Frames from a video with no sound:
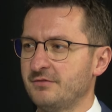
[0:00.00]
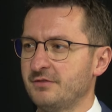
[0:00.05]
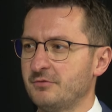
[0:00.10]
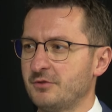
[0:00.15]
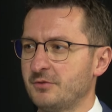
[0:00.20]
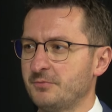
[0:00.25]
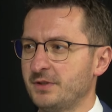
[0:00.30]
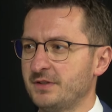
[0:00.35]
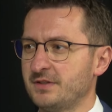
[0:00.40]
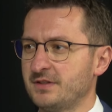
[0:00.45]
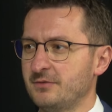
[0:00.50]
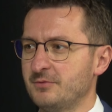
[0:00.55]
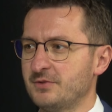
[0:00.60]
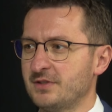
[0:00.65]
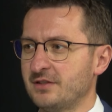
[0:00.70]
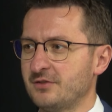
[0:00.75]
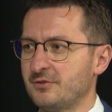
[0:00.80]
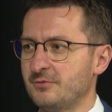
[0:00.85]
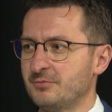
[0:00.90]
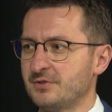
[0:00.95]
w Europejskim
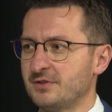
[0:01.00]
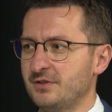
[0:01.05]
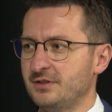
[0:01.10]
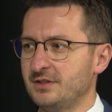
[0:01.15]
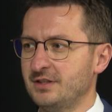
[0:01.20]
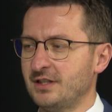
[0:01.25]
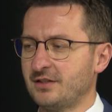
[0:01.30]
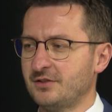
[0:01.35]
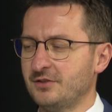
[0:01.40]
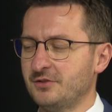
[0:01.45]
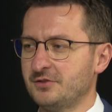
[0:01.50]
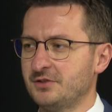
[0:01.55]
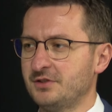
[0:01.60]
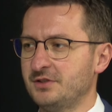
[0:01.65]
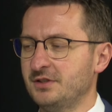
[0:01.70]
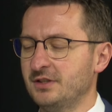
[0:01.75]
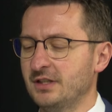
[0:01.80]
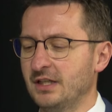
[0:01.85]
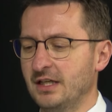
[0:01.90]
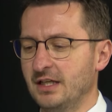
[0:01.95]
Centrum
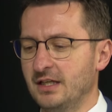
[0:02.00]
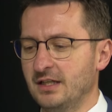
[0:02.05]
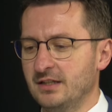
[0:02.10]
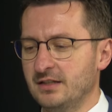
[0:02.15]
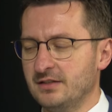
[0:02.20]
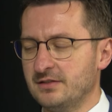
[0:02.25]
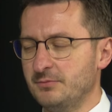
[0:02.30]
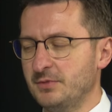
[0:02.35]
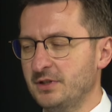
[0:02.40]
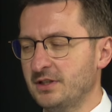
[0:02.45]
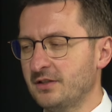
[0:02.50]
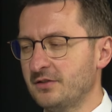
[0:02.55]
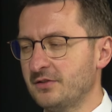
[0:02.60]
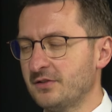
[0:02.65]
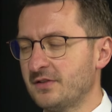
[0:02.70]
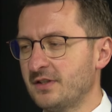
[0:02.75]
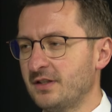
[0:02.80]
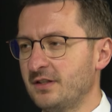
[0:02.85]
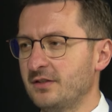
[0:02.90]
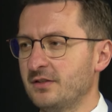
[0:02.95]
Solidarności,
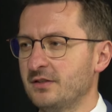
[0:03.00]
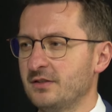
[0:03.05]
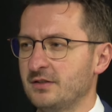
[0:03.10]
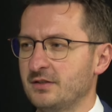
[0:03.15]
zmieniającej e,